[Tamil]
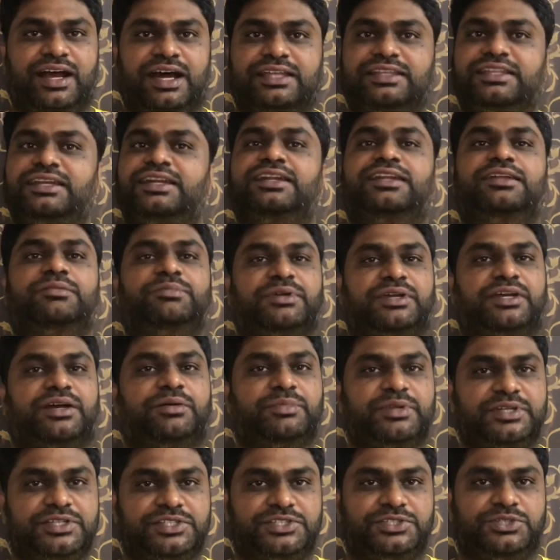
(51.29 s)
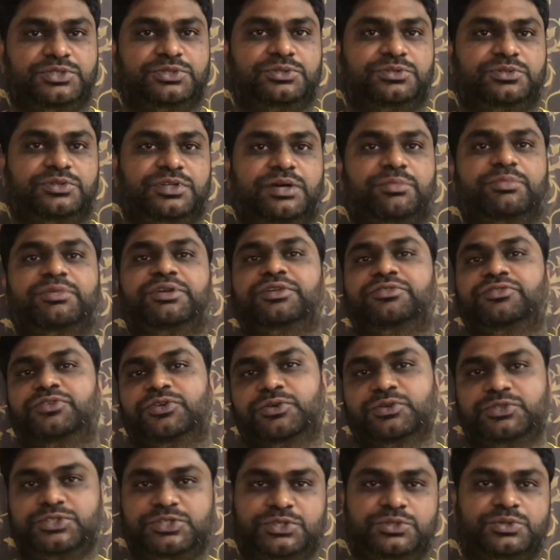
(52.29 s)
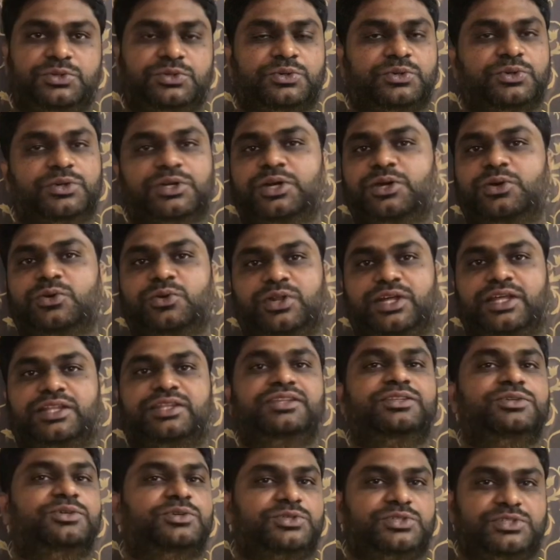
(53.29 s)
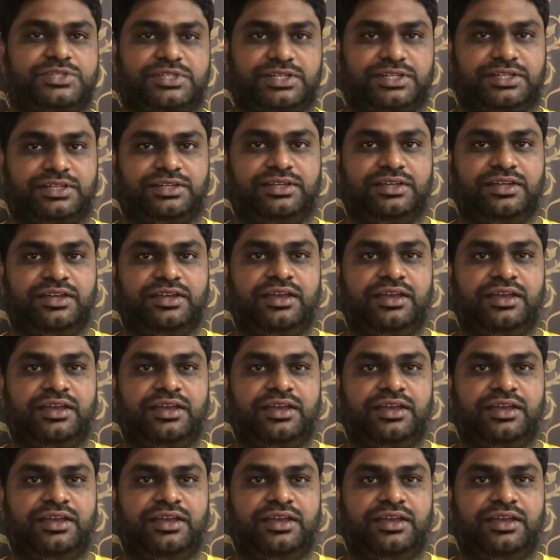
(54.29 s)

அதில் நம்ம கமெண்ட்ஸையும் நம்ம ரிவ்யூஸையும் கொடுக்கக்கூடாதுன்னு யோசிச்சாங்க